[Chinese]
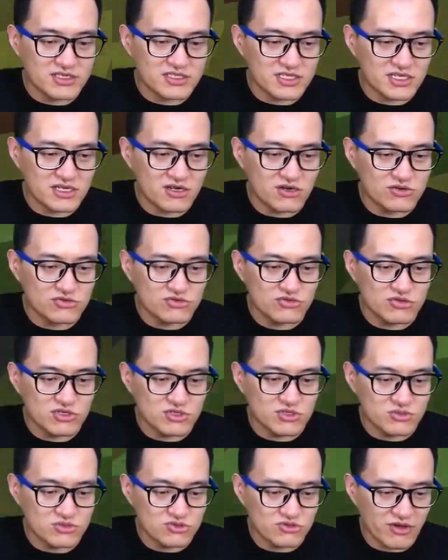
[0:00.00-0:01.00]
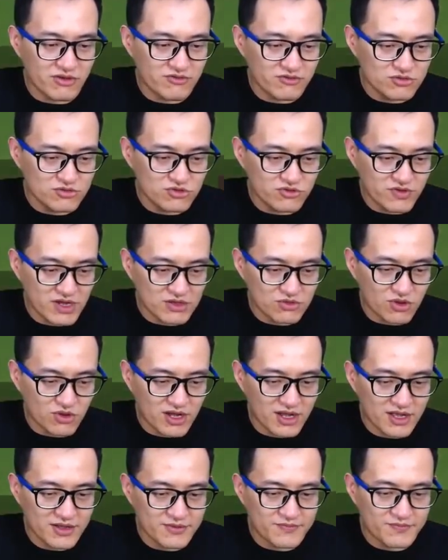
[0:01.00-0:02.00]
谁告诉我怎么做做饭
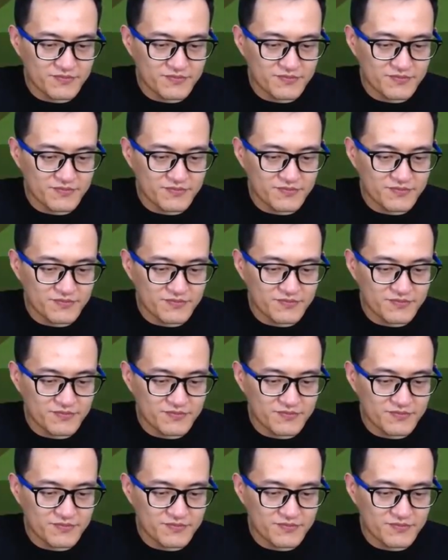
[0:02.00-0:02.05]
团？